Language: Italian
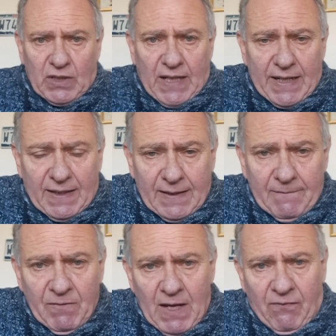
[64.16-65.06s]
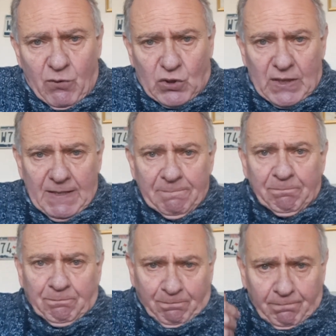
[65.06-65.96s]
in Italia, forse
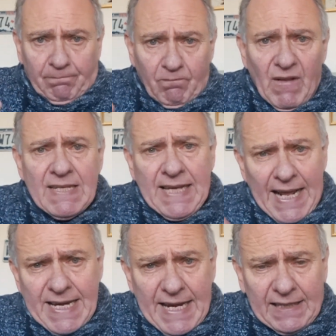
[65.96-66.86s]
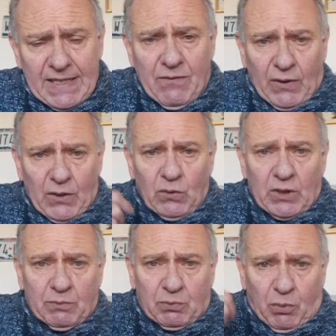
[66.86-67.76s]
sarà in negativo che
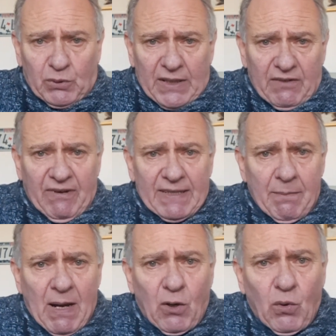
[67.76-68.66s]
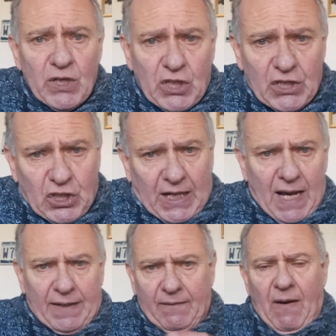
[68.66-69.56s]
non potrei difendere manco con le
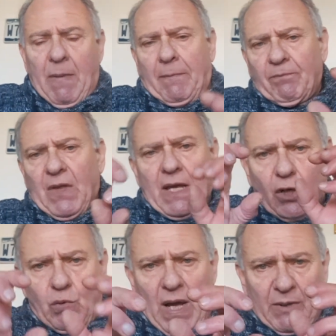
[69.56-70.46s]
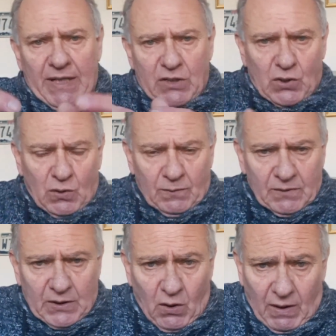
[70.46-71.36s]
scacciacani. Vabbè, chiudiamo adesso,
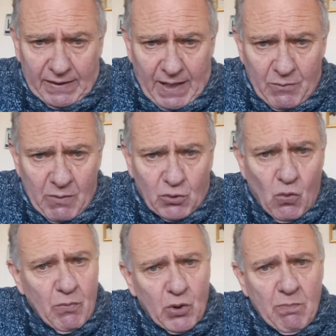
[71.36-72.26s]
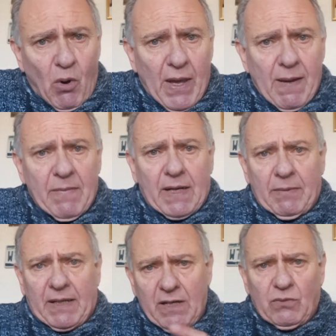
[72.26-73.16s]
se no entriamo subito in polemica,
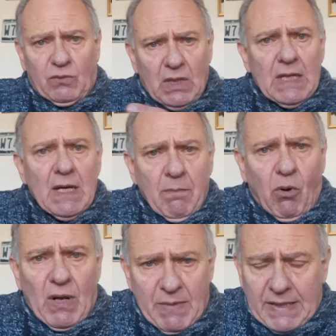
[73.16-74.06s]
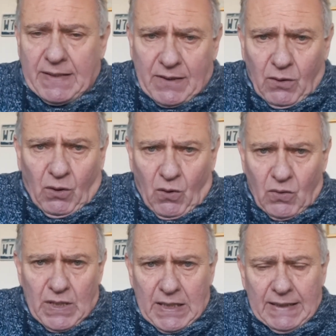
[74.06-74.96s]
perché io polemizzo
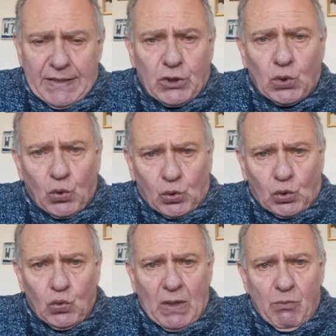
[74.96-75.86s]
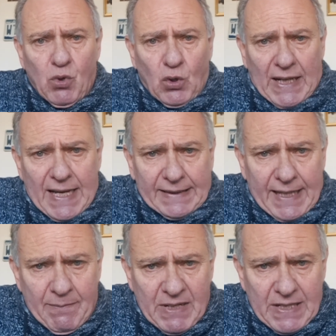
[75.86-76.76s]
con le storture
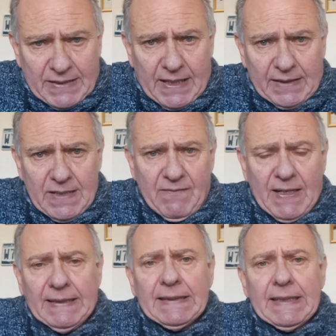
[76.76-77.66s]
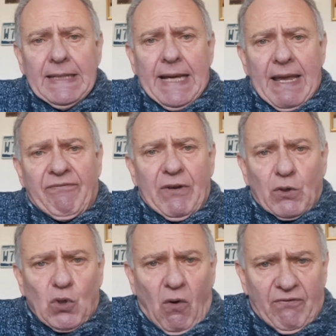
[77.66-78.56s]
burocratiche, amministrative e
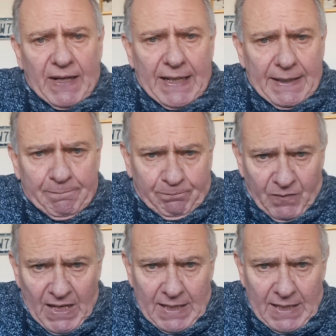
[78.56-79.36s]
filosofiche